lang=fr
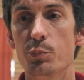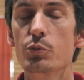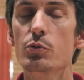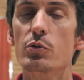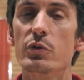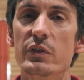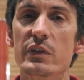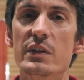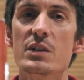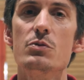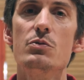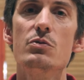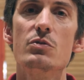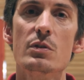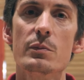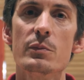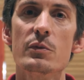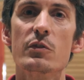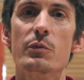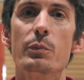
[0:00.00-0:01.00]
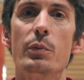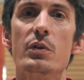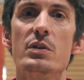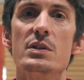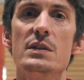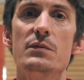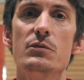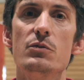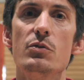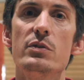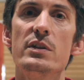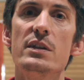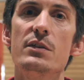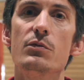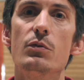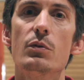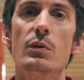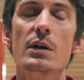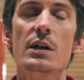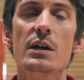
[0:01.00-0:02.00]
Pour ces justement sportifs de
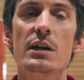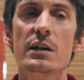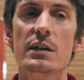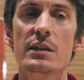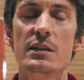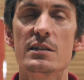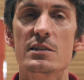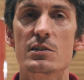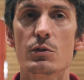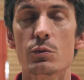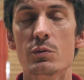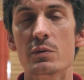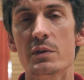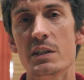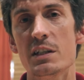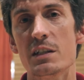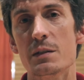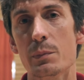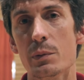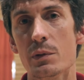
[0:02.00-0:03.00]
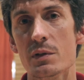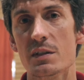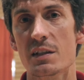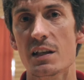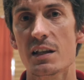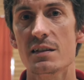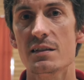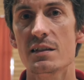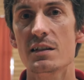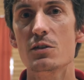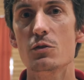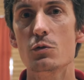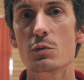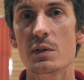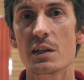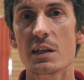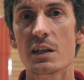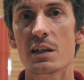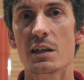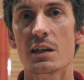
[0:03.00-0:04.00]
niveau 1, ils ont une dispense
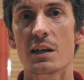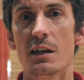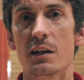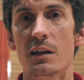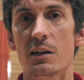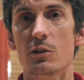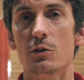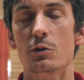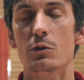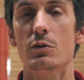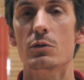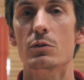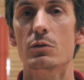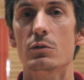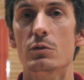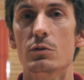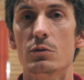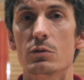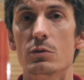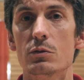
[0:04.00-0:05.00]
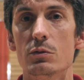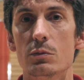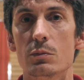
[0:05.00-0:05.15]
d'assiduité euh,